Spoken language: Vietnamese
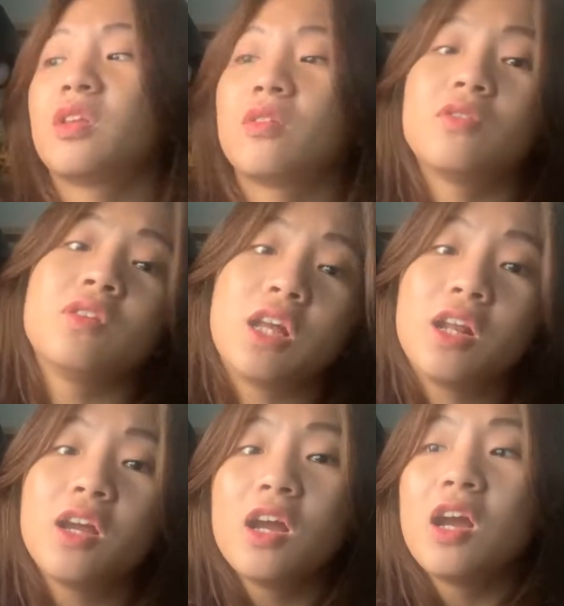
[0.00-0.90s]
nó như thế
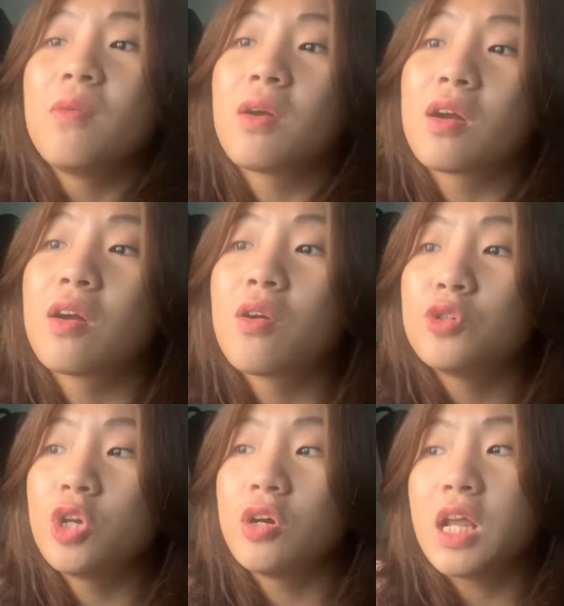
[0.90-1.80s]
đấy và câu
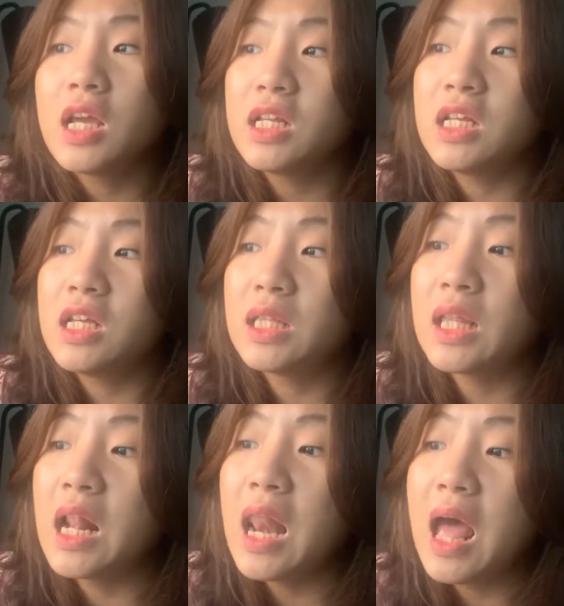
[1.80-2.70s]
chuyện ở đây thì
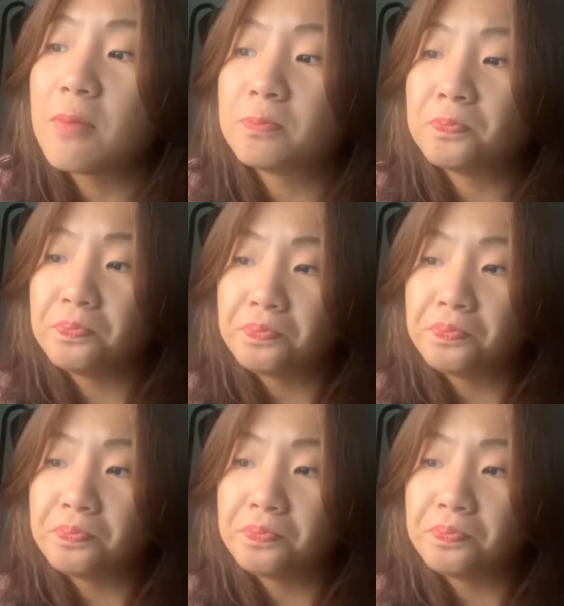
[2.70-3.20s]
sẽ làm